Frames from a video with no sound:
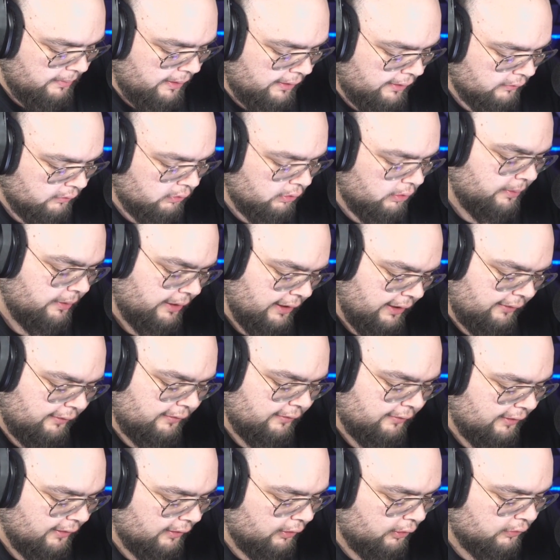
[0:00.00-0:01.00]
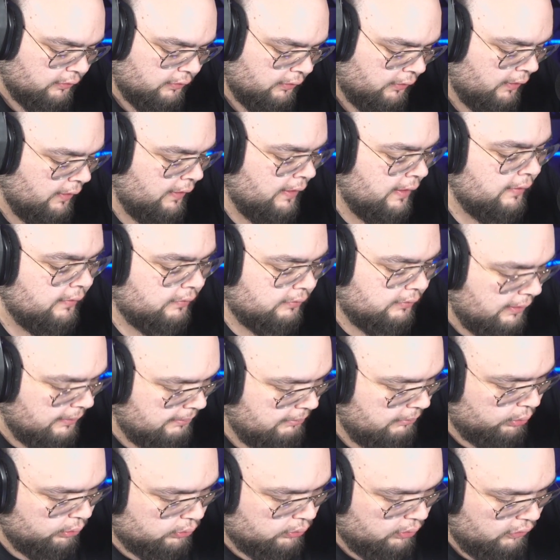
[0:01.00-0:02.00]
bene. Solo perché questa cosa ti
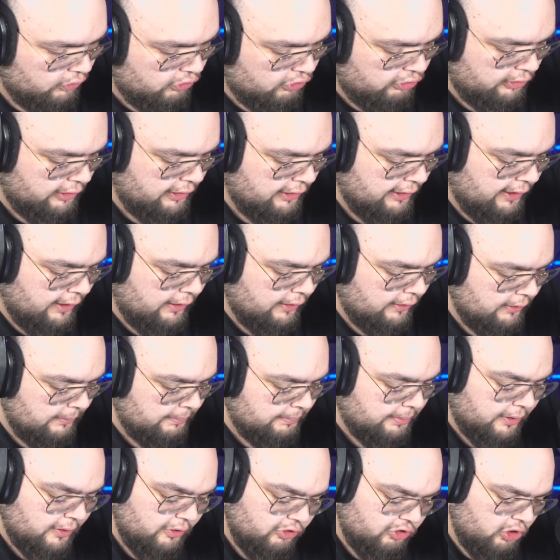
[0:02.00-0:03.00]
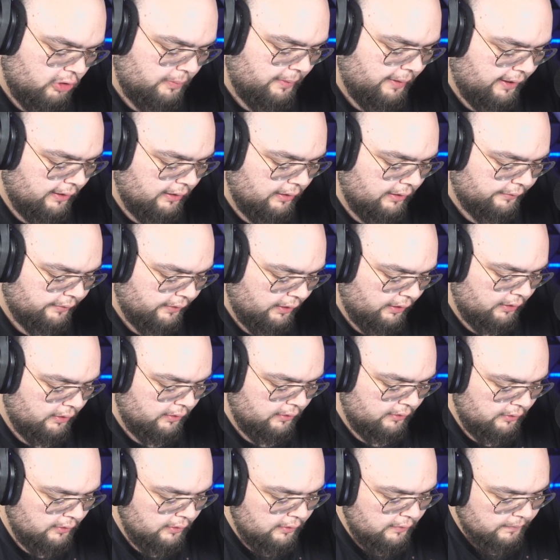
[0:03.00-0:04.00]
butto in generale, in principale, fra.
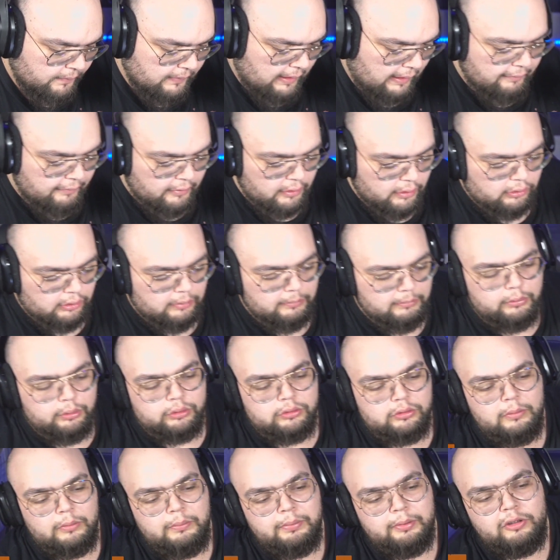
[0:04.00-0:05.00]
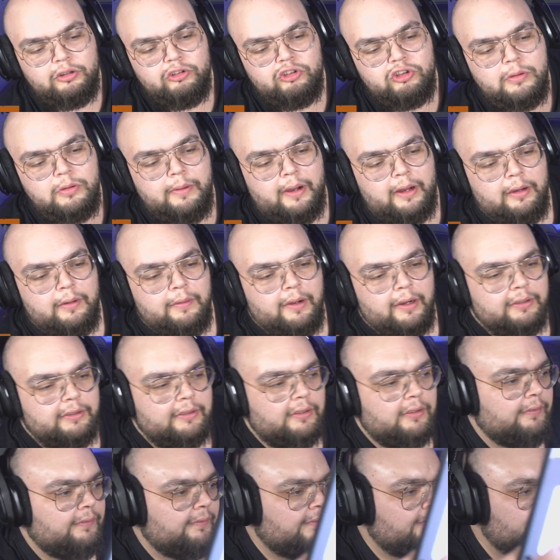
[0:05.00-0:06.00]
Davvero ti butto in principale, guarda.